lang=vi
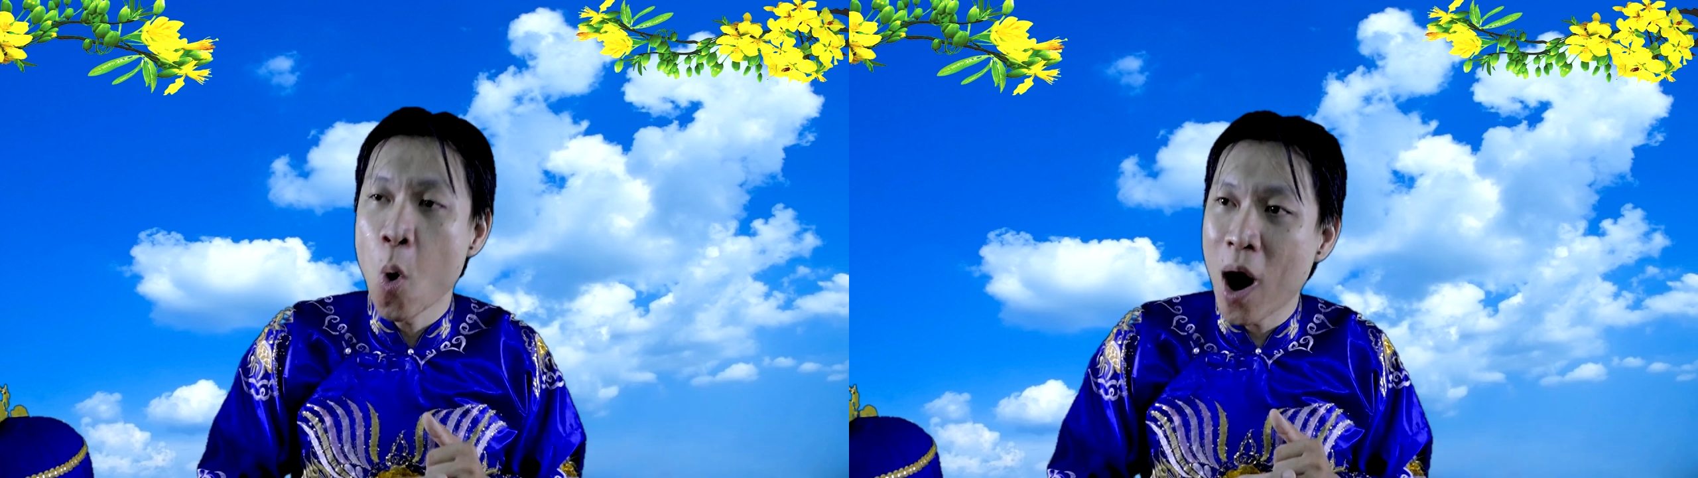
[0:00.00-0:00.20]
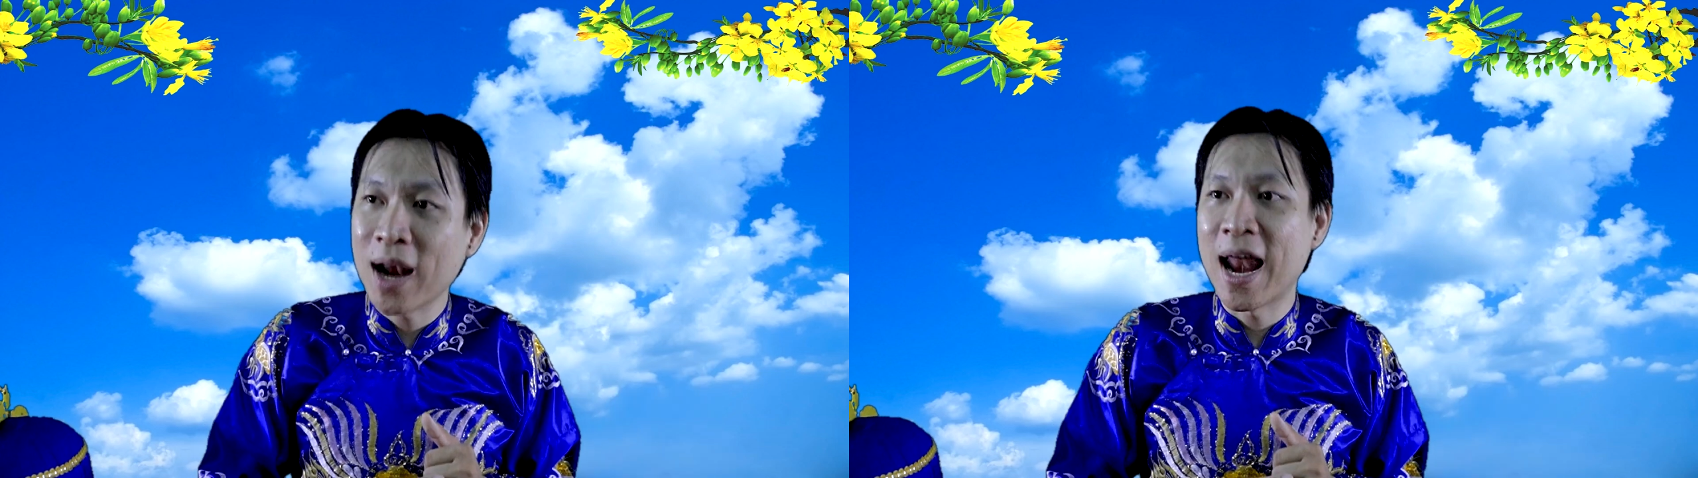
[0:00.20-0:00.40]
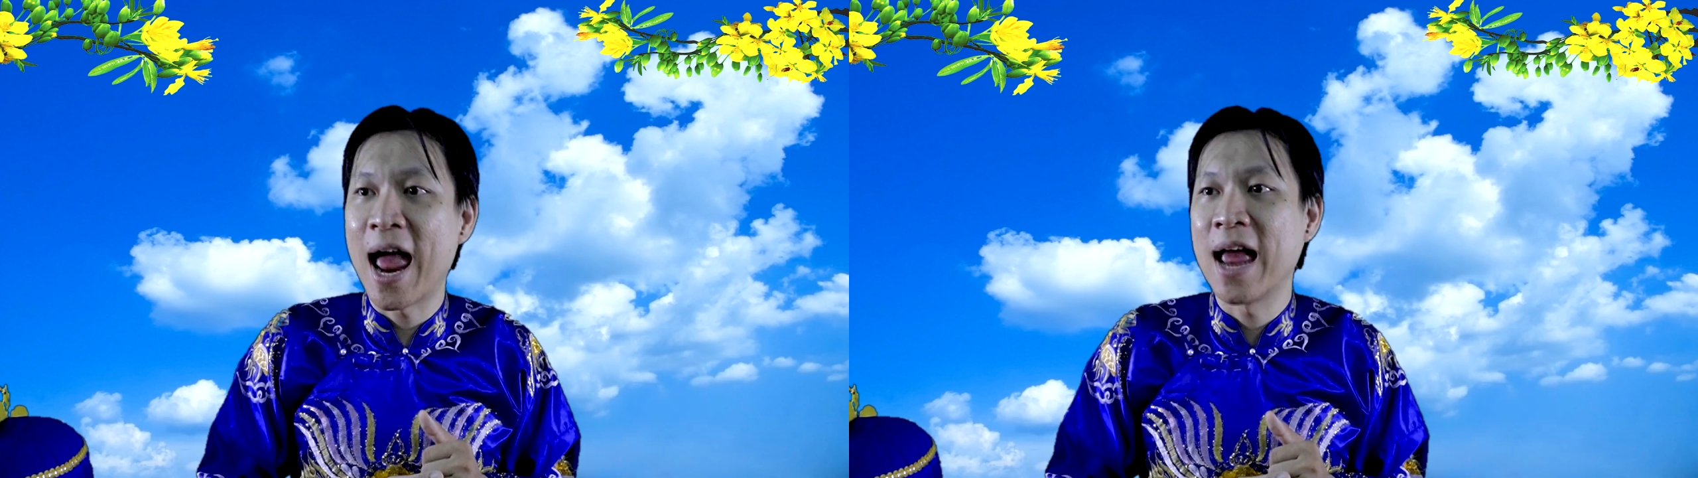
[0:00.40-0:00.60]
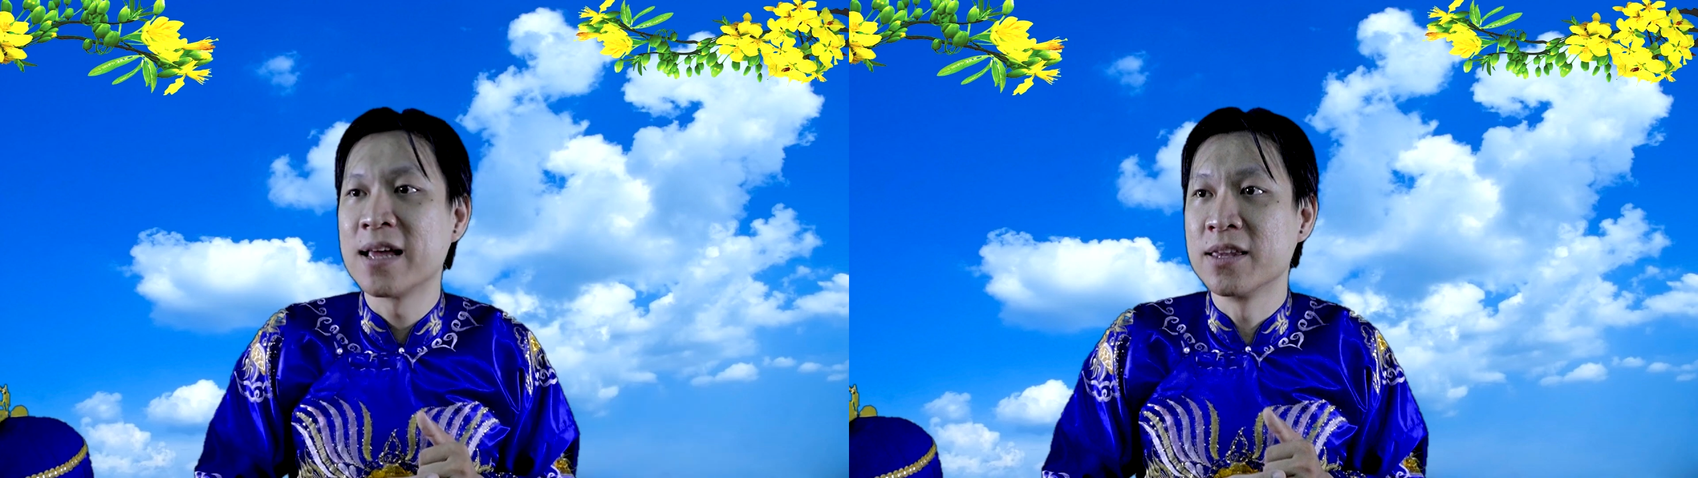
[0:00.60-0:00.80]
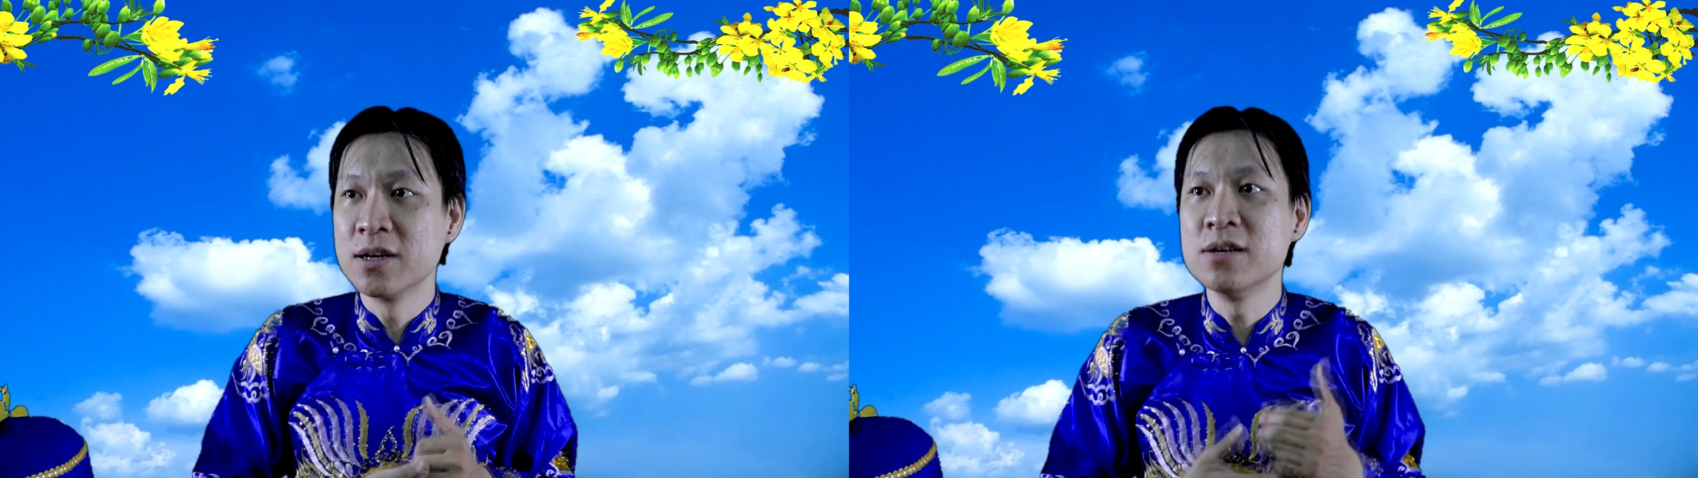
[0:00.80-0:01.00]
hoặc là
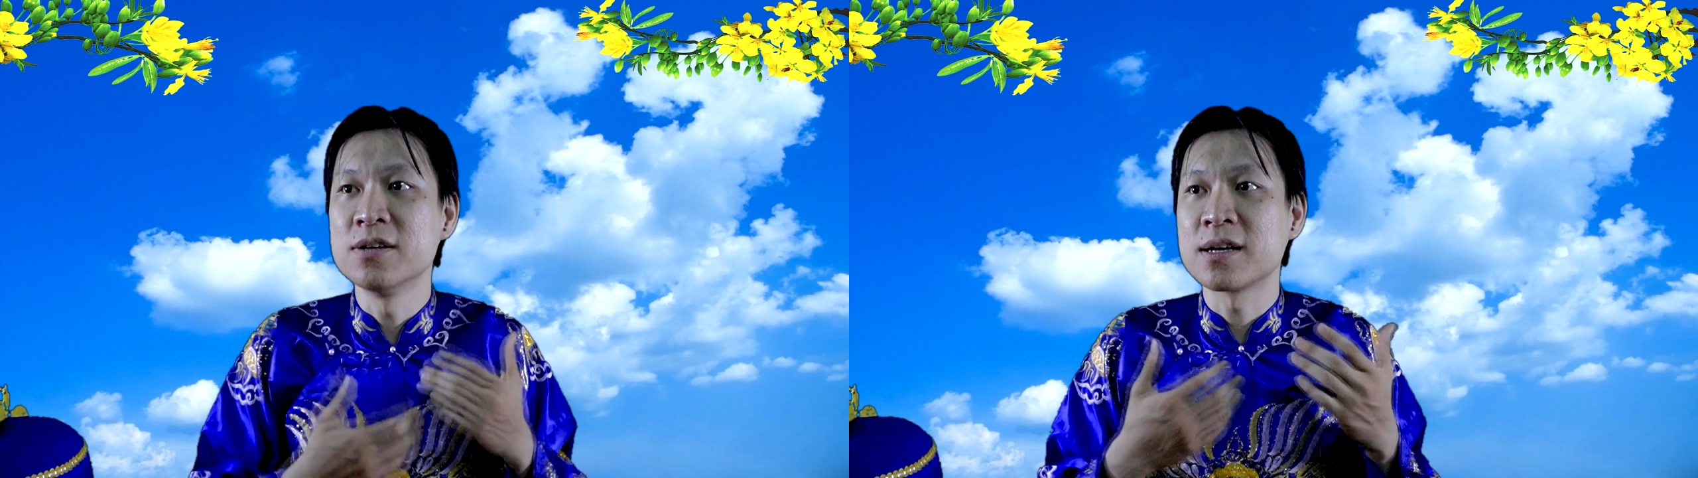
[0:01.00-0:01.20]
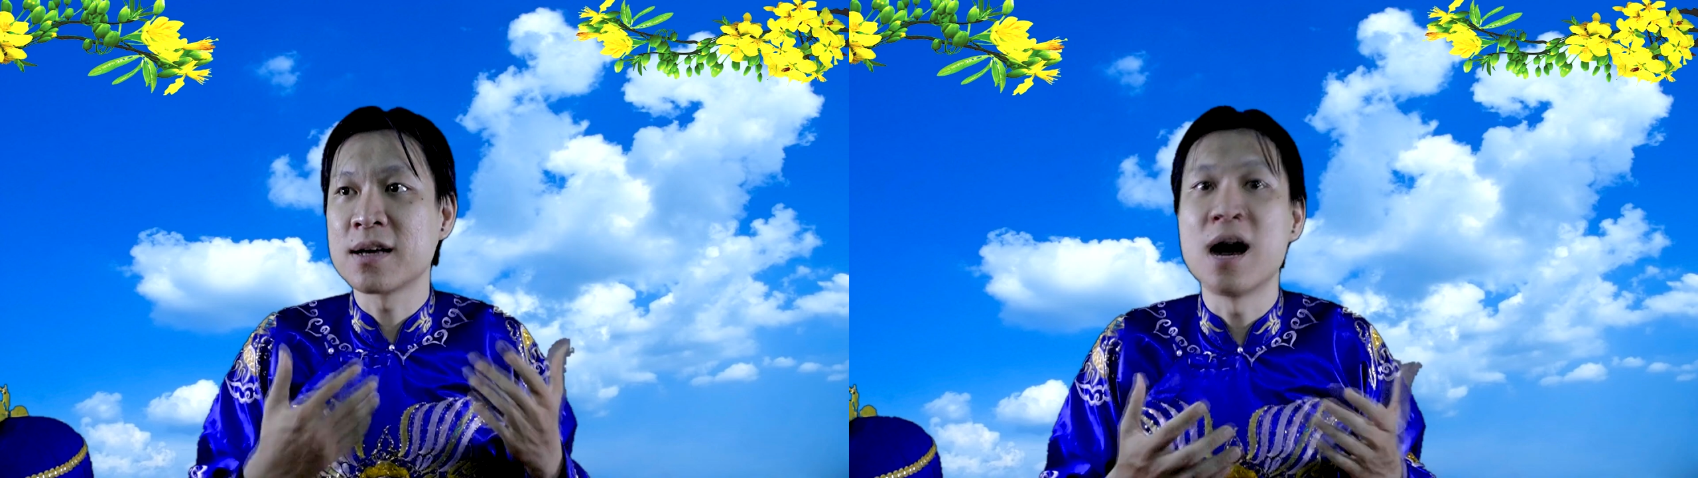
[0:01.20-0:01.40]
những người